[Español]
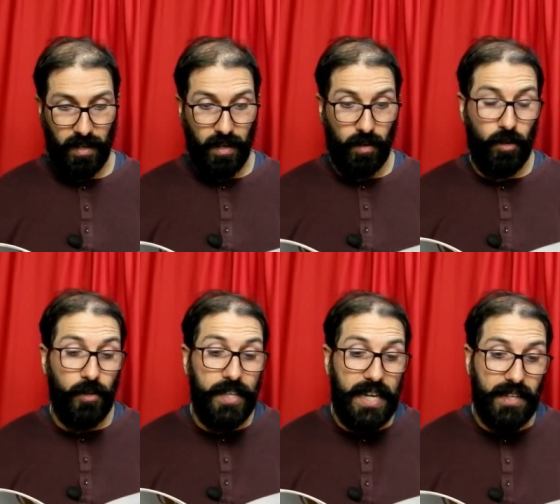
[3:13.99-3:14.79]
Con
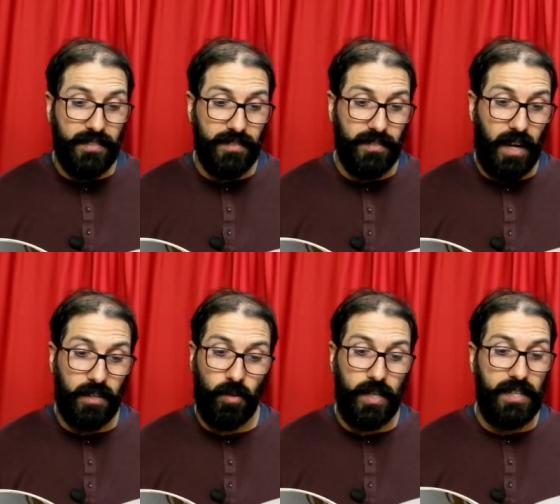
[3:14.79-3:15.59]
los días,
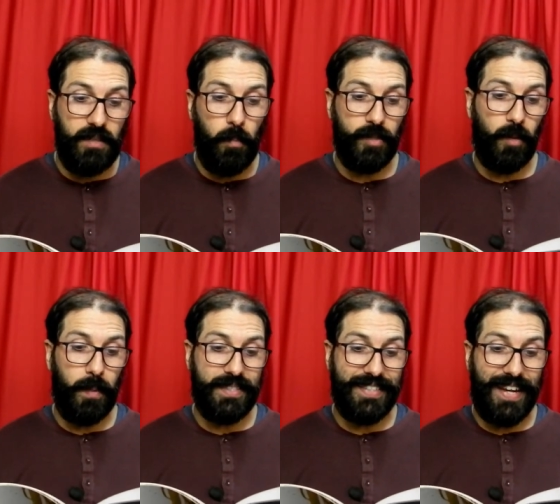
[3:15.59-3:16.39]
Arcoiris empezó a
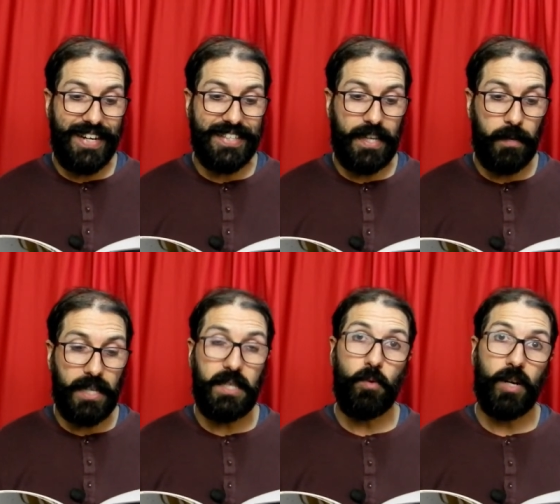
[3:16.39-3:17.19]
pensar que se había
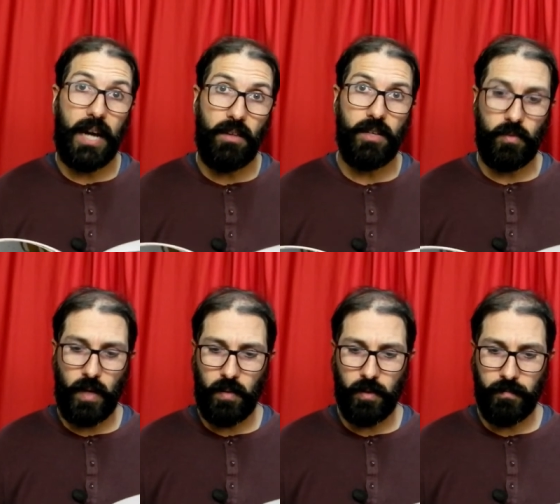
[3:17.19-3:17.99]
equivocado de
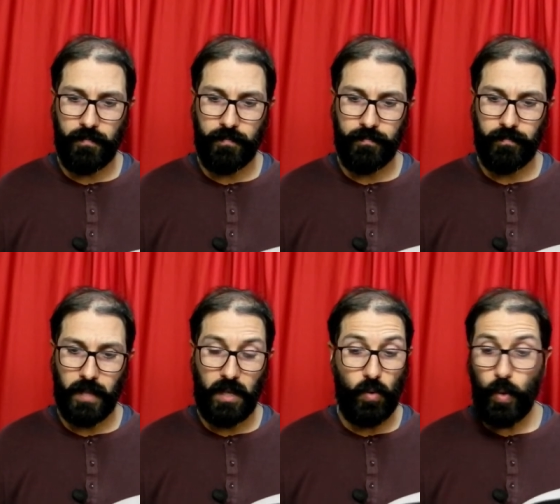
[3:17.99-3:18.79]
nuevo.
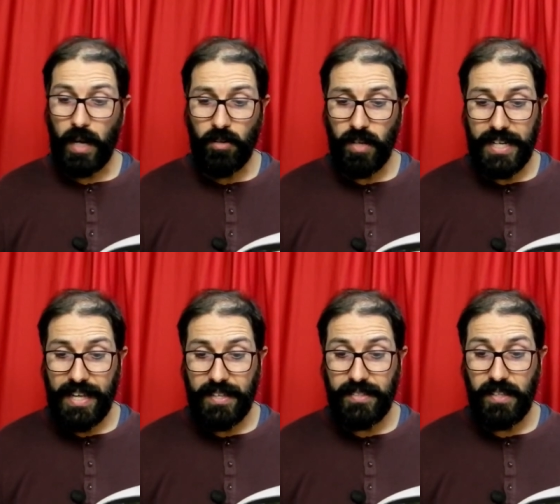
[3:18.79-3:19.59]
Tucán no
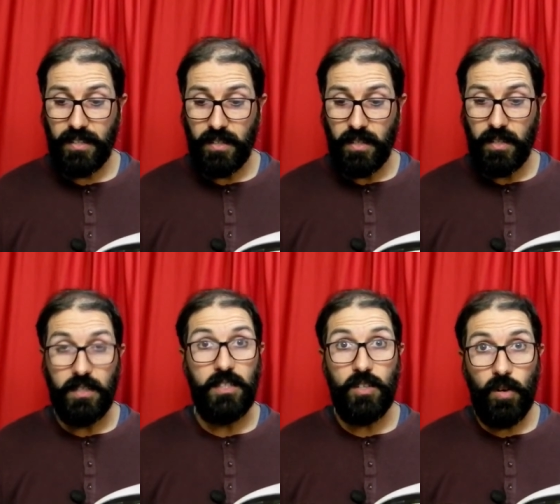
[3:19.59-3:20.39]
quería decir
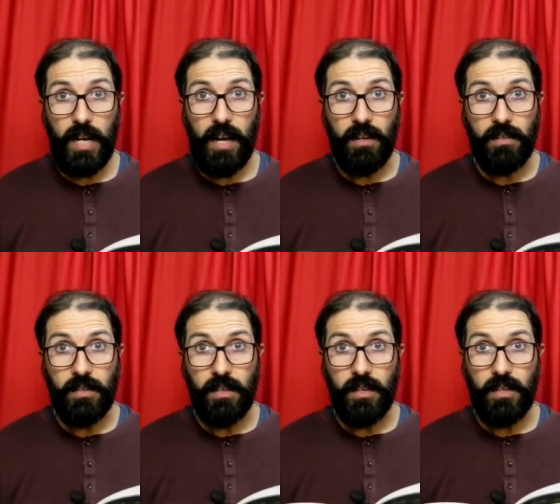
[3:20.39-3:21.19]
ni hola
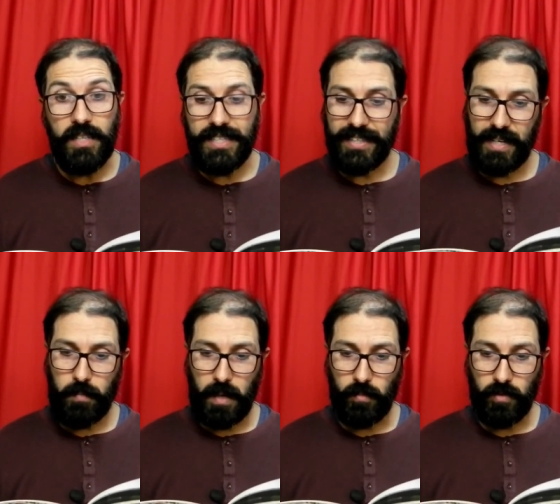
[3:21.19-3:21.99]
ni te
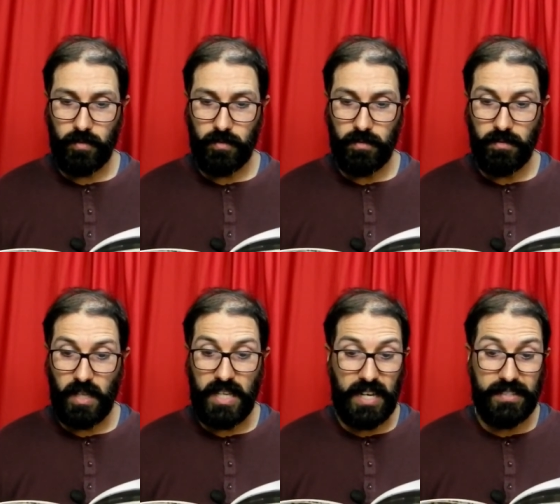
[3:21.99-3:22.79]
atrapamos.
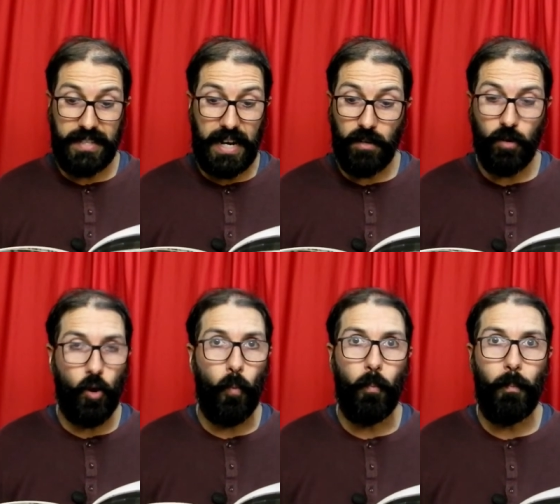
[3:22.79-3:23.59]
Tenía que ser algo
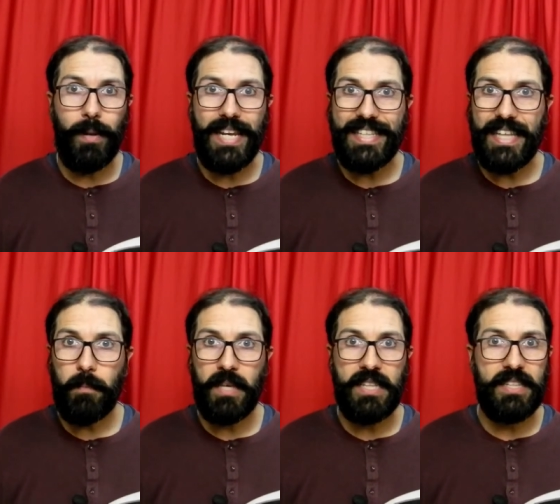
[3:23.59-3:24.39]

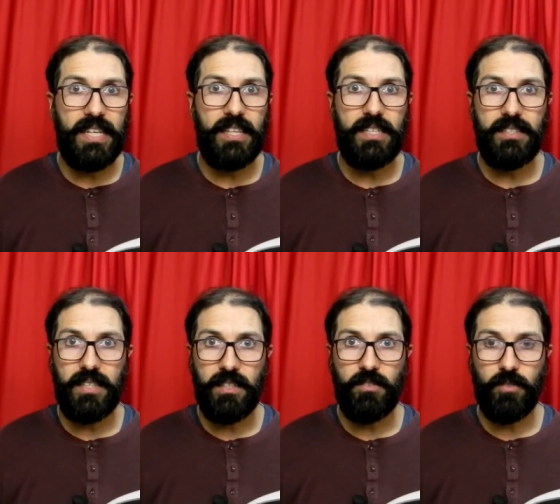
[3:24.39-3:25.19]
completamente
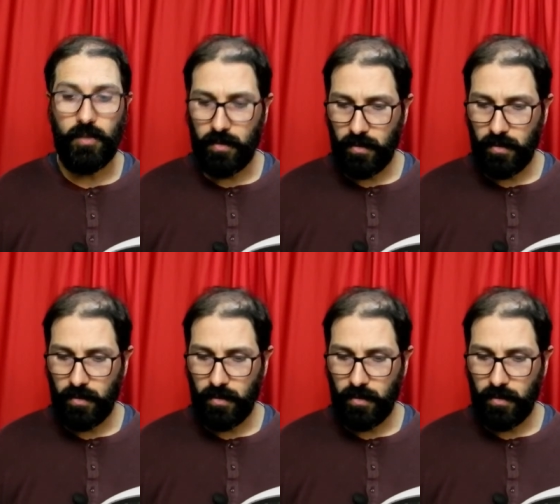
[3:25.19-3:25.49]
distinto.